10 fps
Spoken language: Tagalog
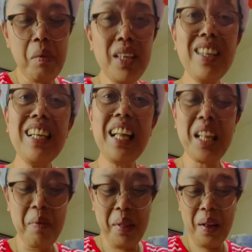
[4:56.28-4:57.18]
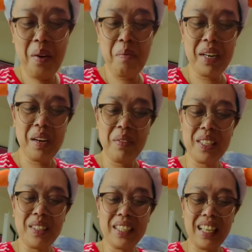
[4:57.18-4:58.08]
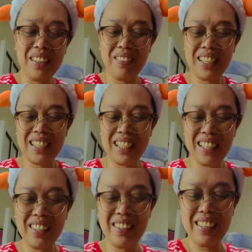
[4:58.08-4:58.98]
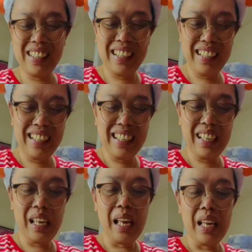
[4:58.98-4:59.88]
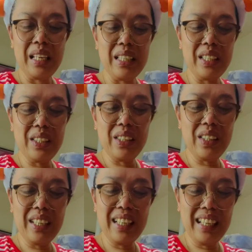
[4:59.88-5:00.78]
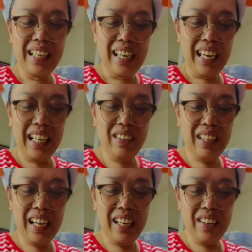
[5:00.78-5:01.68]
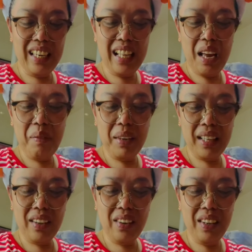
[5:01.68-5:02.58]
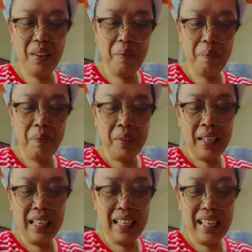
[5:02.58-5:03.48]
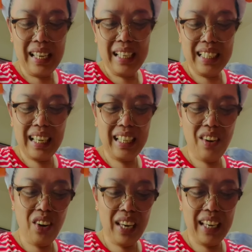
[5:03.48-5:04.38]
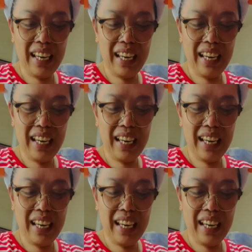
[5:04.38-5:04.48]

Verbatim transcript: medyo tinatamad na ako maglabas ng stand mixer ko. So, ito na lang yung ginamit ko. Sana okay